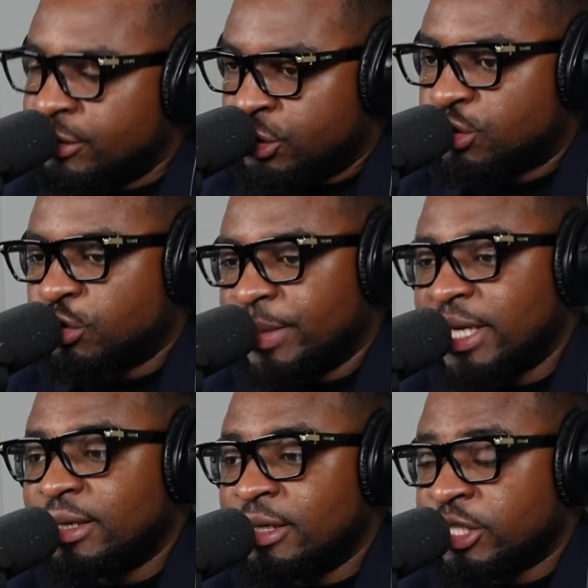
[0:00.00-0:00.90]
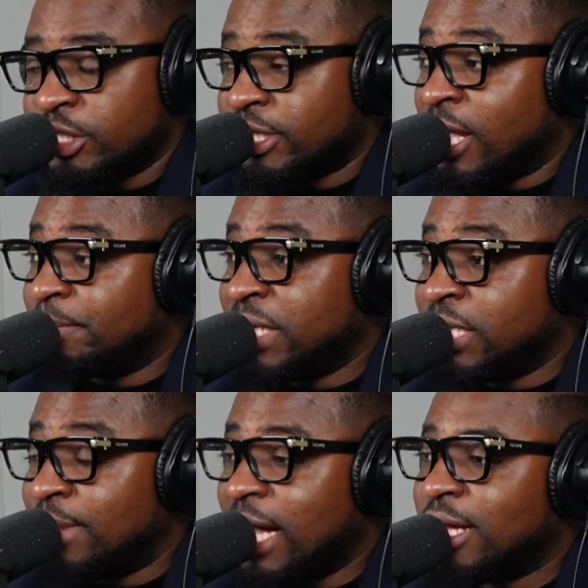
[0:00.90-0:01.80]
Justement, les sociétés en pile
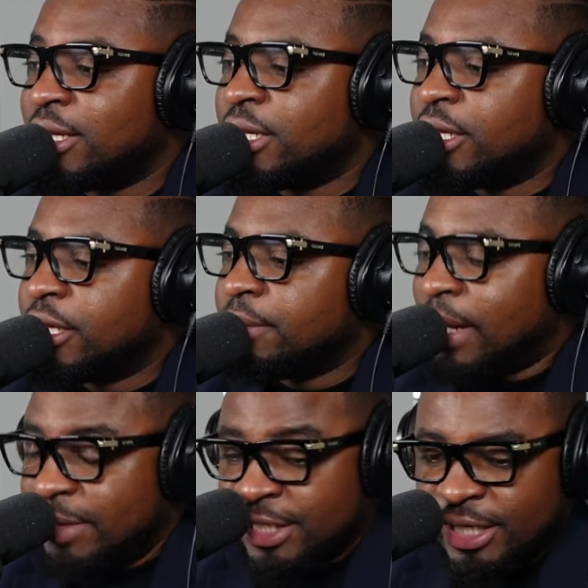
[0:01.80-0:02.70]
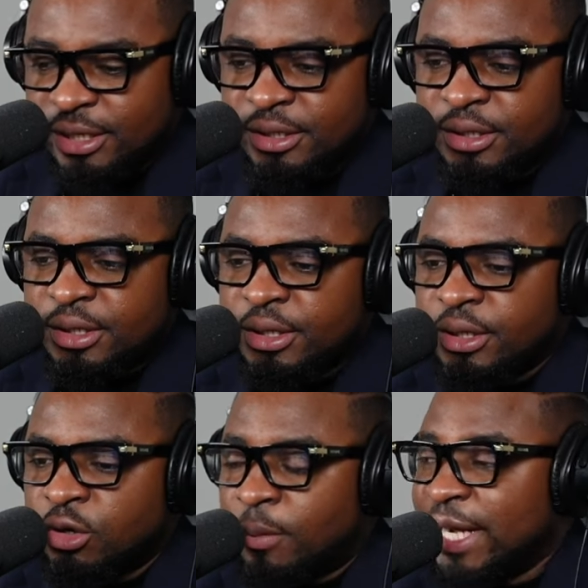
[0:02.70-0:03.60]
débat, pas oublier,
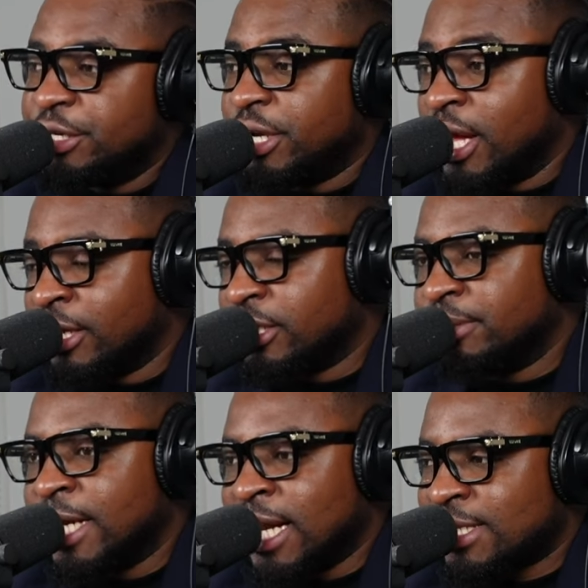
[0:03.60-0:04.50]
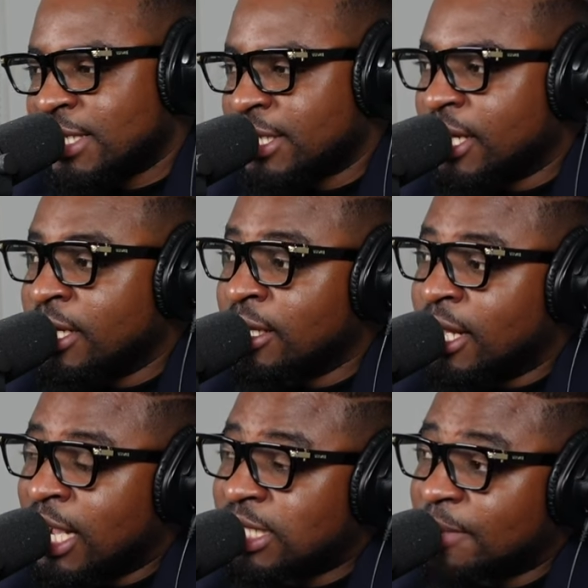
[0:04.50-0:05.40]
l'on parle de gang criminel, assassin, gang,
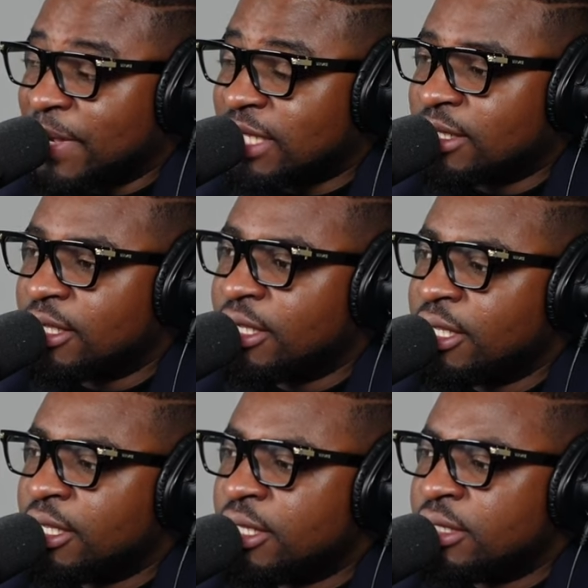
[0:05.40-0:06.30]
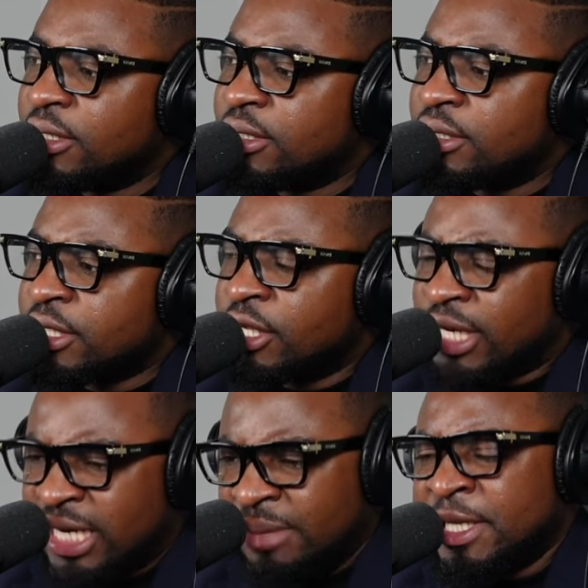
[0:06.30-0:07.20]
gang à sa patte. C'est des
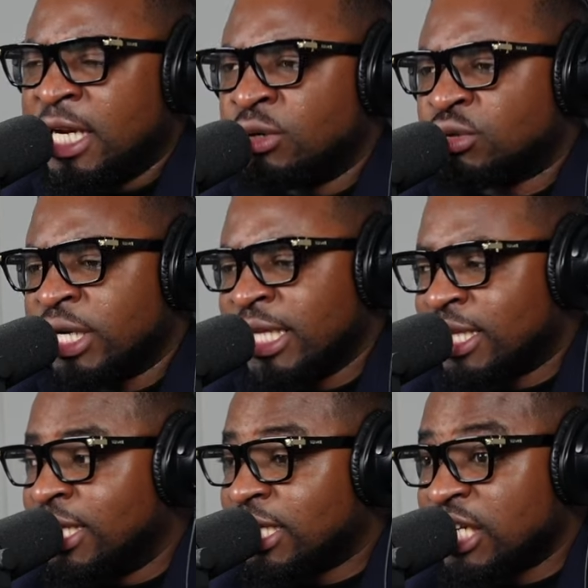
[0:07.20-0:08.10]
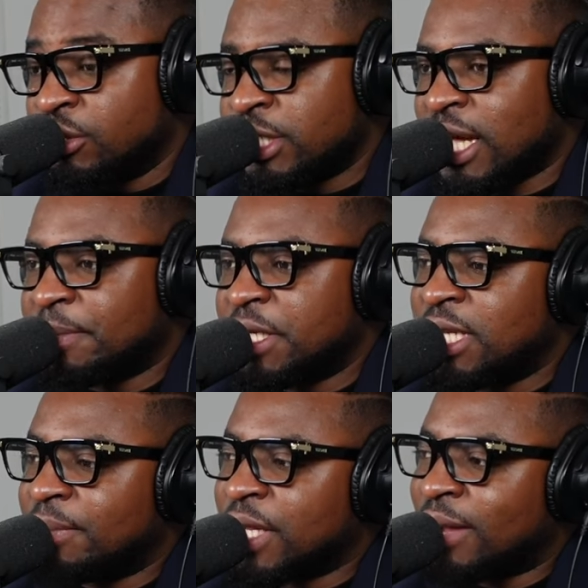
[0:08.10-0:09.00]
criminels, nos droits des, terroristes, qui ont
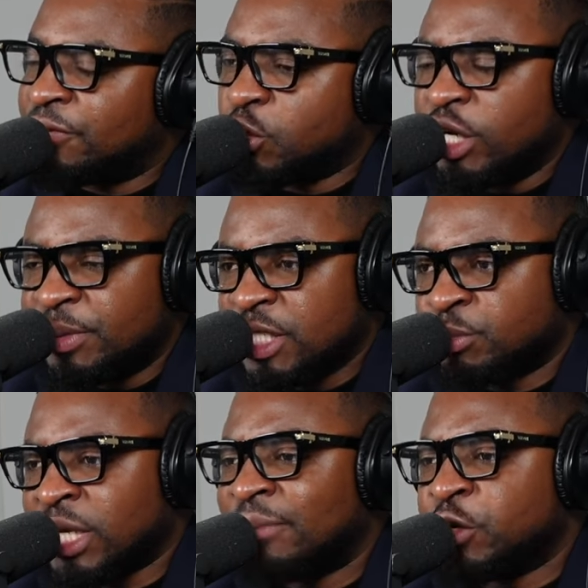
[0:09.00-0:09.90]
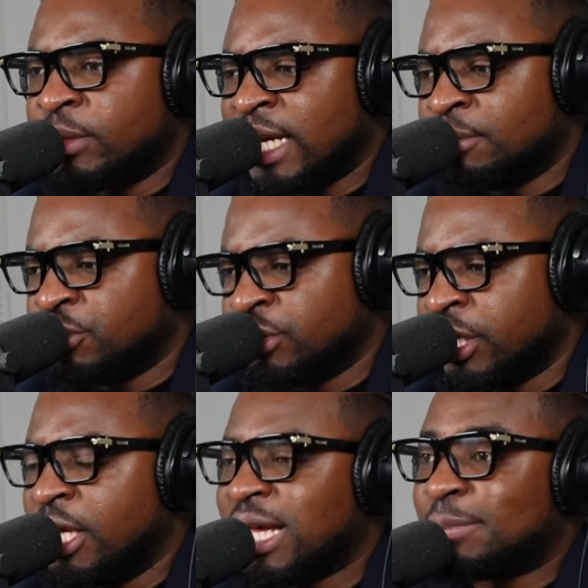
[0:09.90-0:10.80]
kidnappé, qui ont violé petit, qui ont violé madame Moun,
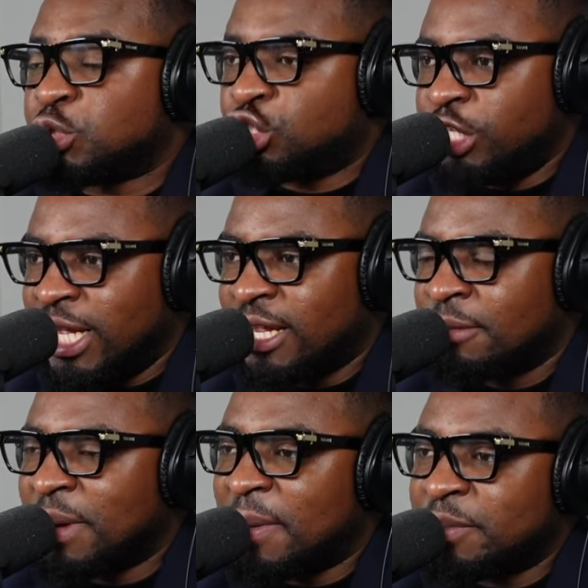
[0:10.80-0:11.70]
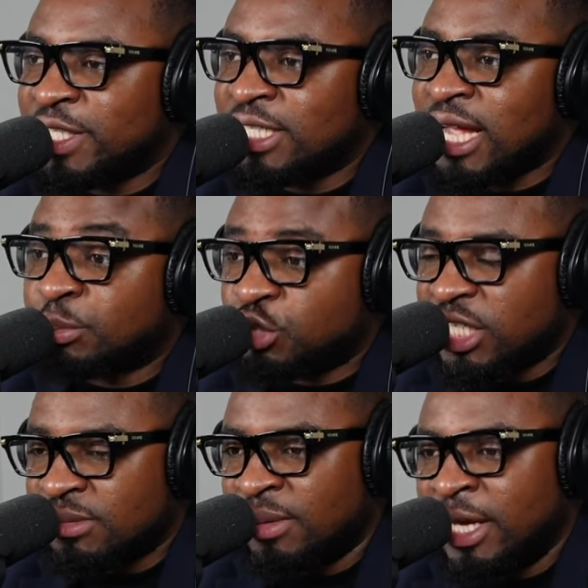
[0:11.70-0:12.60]
qui tué papa petit, qui ont
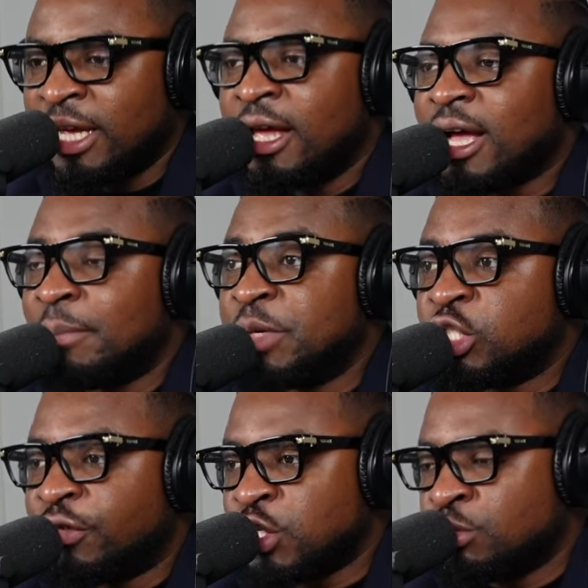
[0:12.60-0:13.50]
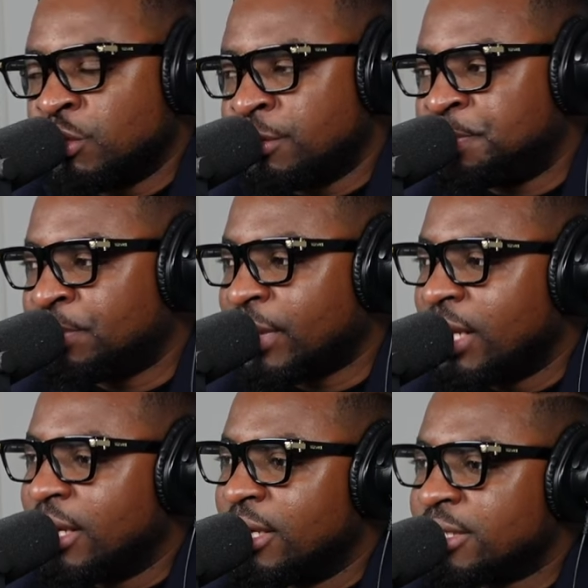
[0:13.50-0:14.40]
tué petit bébé, qui ont mis du feu sur monde.
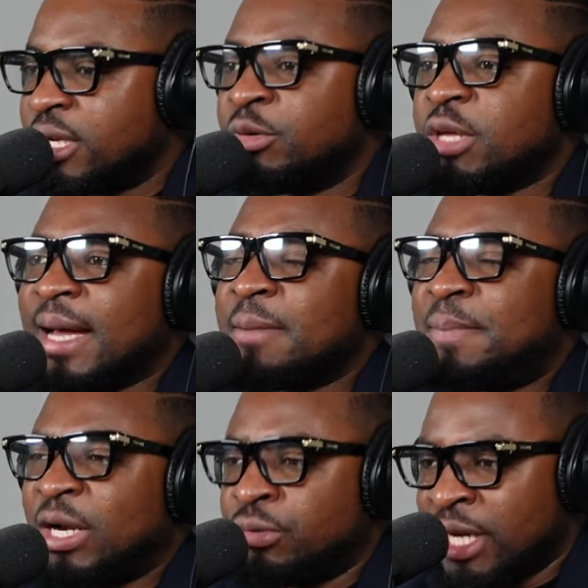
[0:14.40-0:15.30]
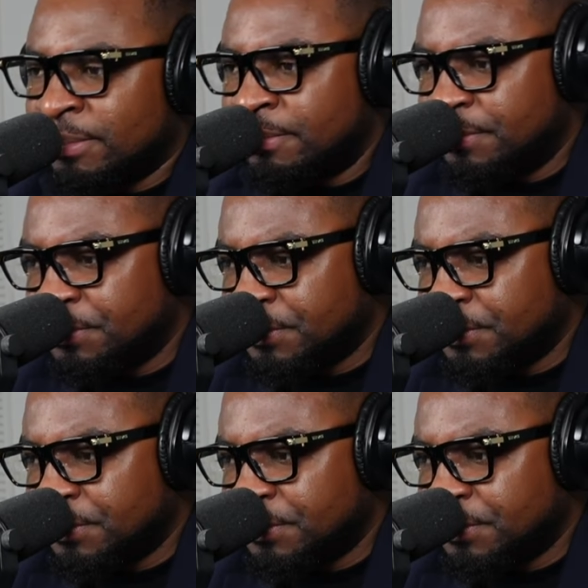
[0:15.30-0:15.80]
C'est des gens qui ne sont pas pardonnables.